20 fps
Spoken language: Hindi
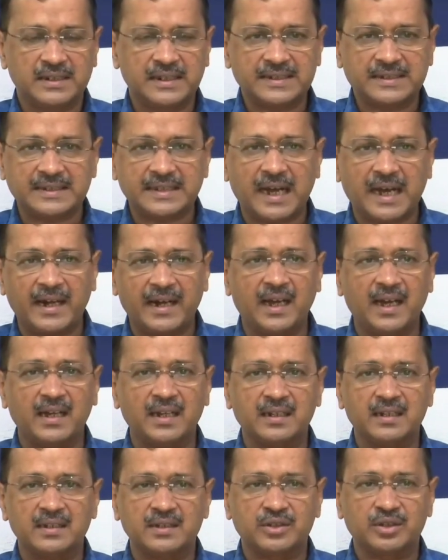ये सारा
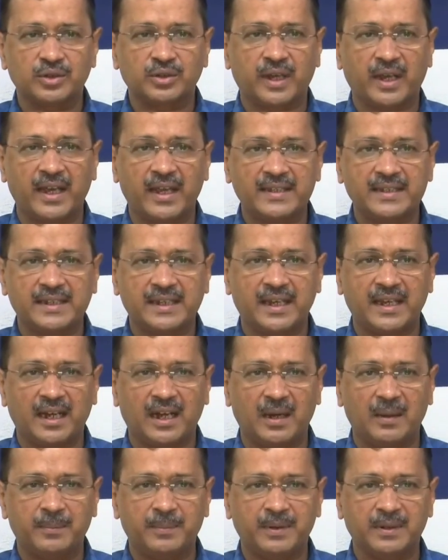जो है ये
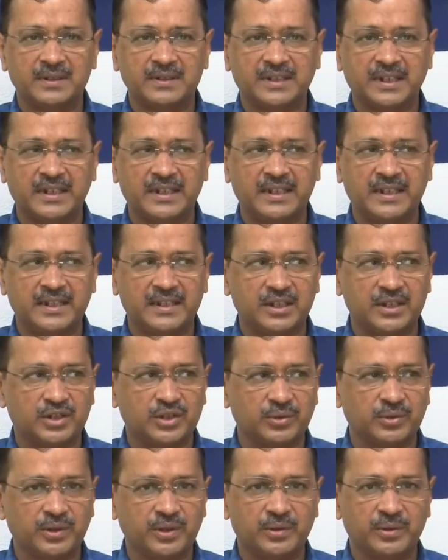अब दिल्ली की
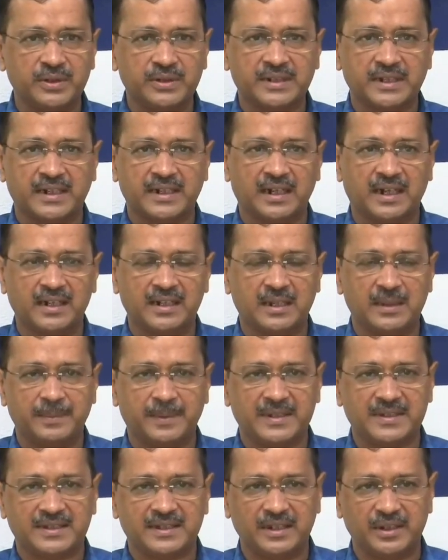चुनी हुई सरकार के
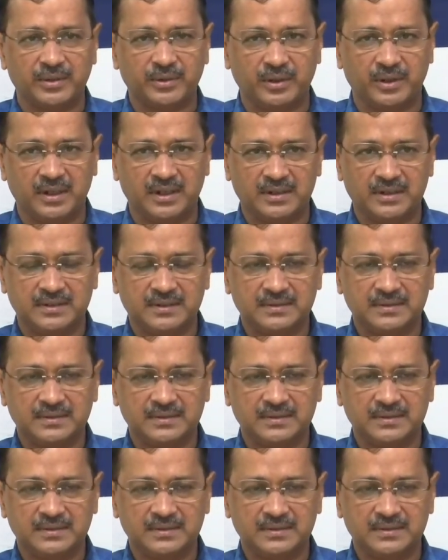पास नहीं होगा